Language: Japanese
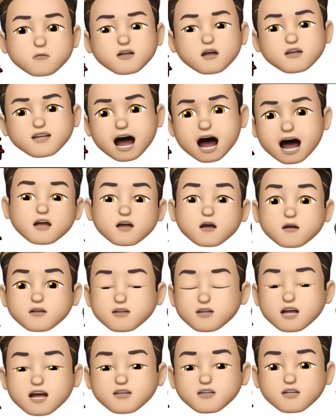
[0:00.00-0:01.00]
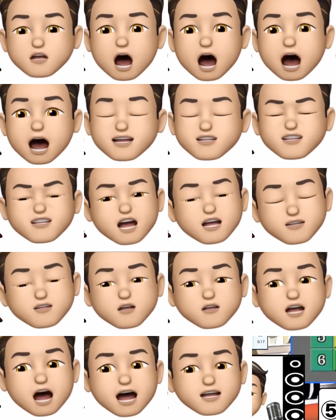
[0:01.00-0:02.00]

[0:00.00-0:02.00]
むよな、この選手外せるよな、